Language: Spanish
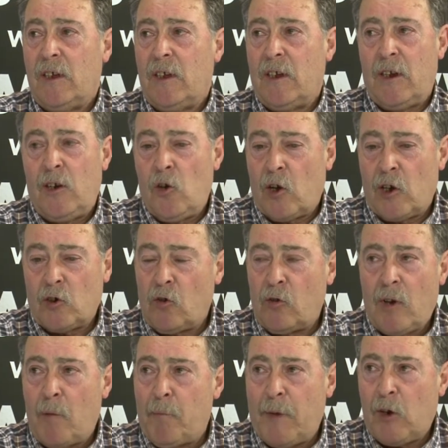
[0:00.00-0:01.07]
en lo que
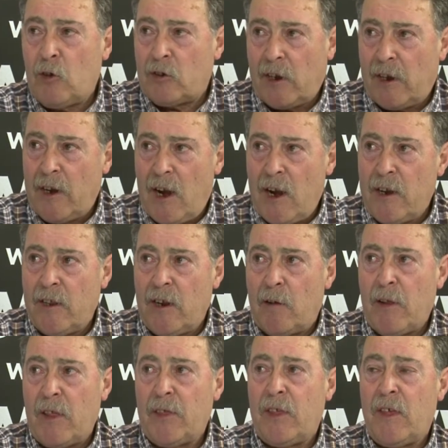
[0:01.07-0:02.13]
son aperos generales de la
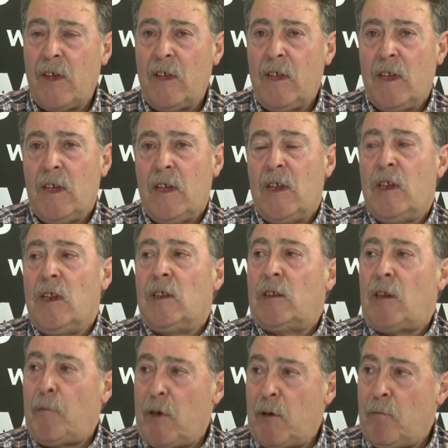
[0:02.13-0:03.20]
lanza
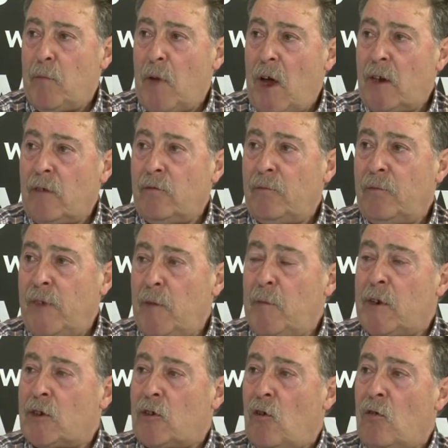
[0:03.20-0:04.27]
también van
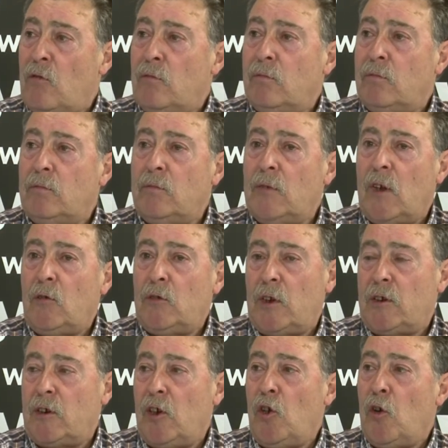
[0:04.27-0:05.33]
firmas con
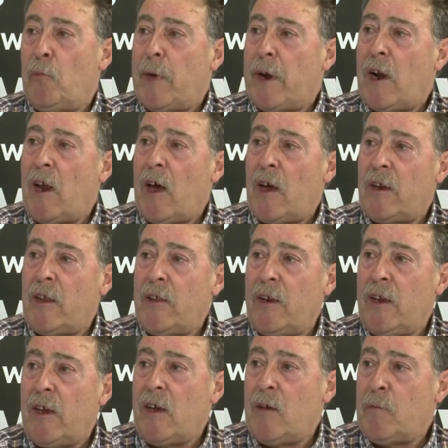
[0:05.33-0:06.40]
utensilios para la
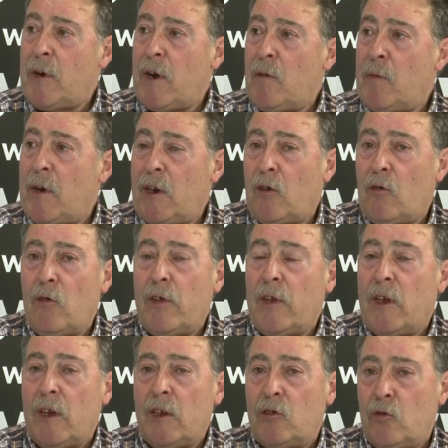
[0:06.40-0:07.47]
ganadería, para el manejo
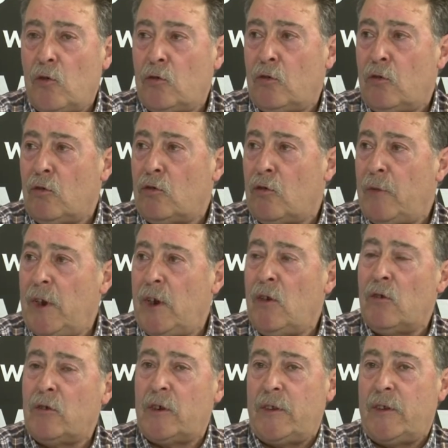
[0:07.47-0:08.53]
de chotos,
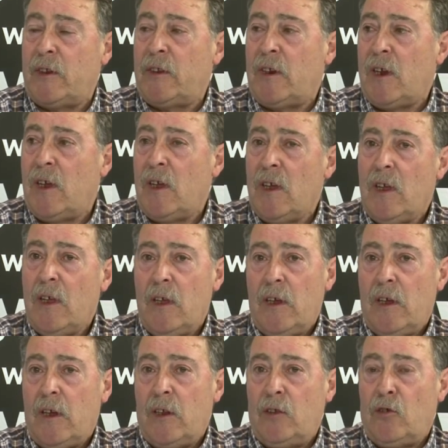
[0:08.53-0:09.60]
ovinos, etcétera.
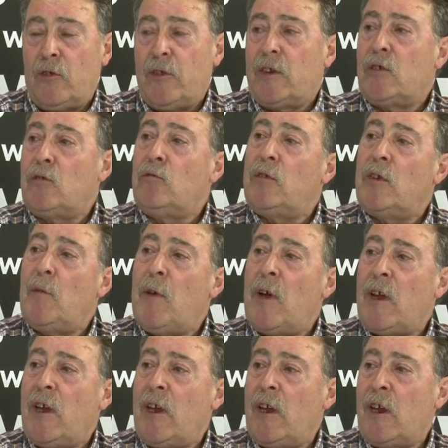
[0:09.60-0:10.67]
Entonces es un
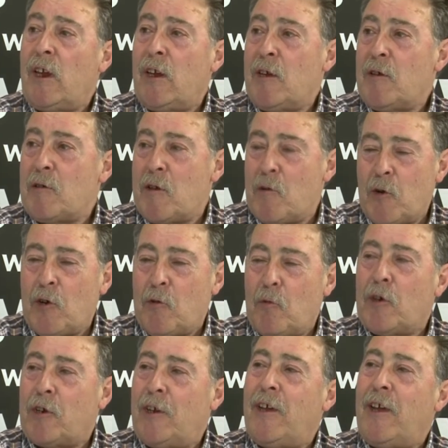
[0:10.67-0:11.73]
tema que, bueno,
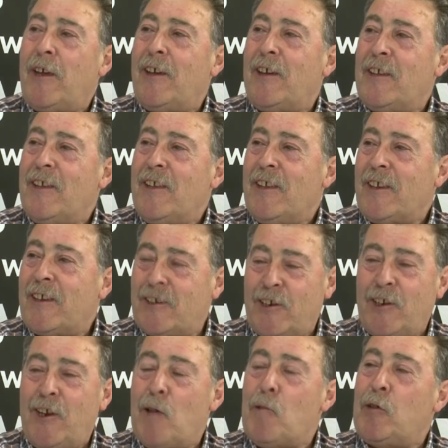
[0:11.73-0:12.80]
pues que, que
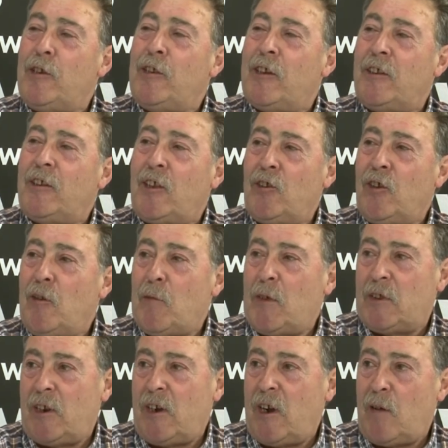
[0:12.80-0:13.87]
seguiremos intentándole
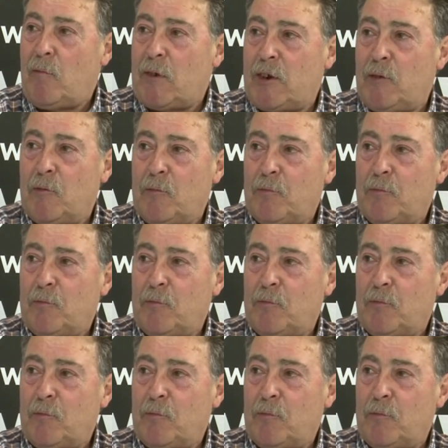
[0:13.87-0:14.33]
mantener al máximo.